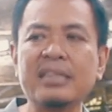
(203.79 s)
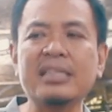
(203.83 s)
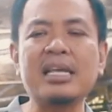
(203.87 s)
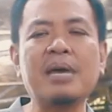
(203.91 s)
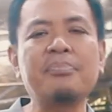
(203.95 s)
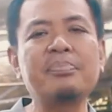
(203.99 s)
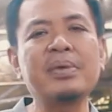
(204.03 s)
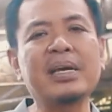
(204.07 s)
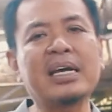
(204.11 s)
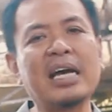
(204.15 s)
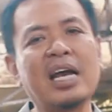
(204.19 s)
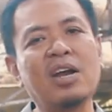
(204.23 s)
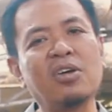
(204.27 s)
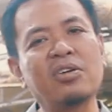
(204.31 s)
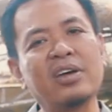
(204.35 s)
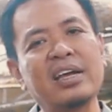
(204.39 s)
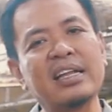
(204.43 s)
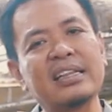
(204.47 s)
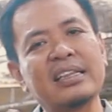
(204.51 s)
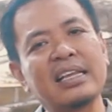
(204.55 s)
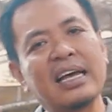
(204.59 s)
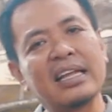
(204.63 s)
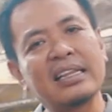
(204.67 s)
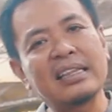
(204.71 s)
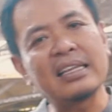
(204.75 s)
Tapi kalau
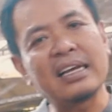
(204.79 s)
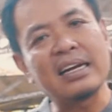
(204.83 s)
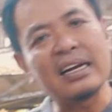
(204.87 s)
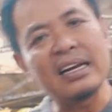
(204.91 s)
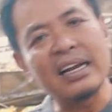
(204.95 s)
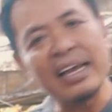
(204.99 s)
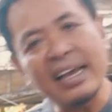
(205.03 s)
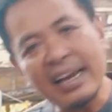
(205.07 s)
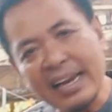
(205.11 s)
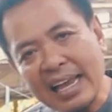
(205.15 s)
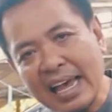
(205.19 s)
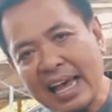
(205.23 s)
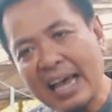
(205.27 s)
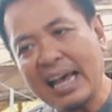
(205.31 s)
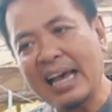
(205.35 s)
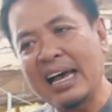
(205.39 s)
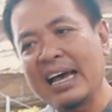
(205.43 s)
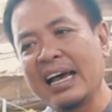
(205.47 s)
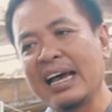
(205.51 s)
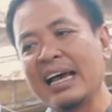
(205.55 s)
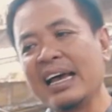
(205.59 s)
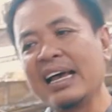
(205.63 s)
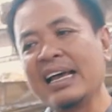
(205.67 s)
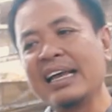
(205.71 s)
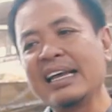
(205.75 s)
kita
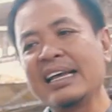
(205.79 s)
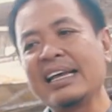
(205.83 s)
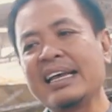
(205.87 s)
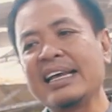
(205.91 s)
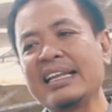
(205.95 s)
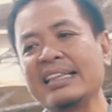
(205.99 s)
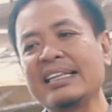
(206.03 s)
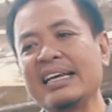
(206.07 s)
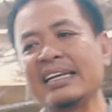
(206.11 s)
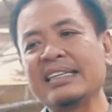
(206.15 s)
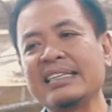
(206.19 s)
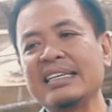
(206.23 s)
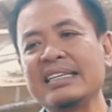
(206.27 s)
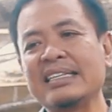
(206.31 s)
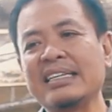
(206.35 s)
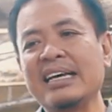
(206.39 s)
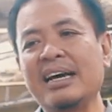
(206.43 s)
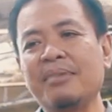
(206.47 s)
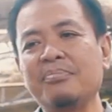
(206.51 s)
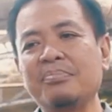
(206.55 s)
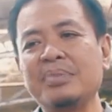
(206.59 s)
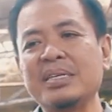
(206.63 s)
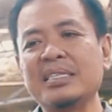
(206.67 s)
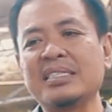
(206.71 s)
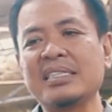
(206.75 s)
terlena, kita
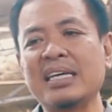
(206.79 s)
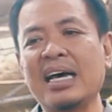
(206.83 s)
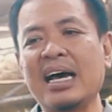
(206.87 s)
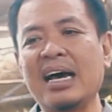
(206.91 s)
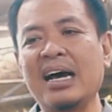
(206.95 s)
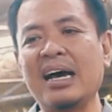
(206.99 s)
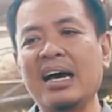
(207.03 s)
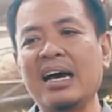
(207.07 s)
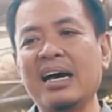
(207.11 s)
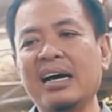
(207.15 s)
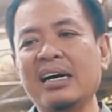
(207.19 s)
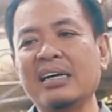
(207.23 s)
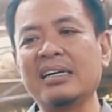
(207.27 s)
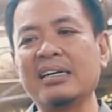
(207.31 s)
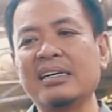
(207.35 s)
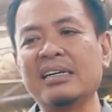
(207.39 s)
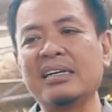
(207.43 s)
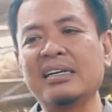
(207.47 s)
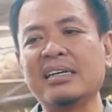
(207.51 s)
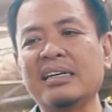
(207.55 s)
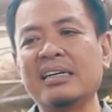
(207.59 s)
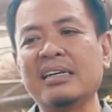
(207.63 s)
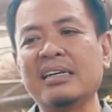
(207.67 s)
tidak bisa e,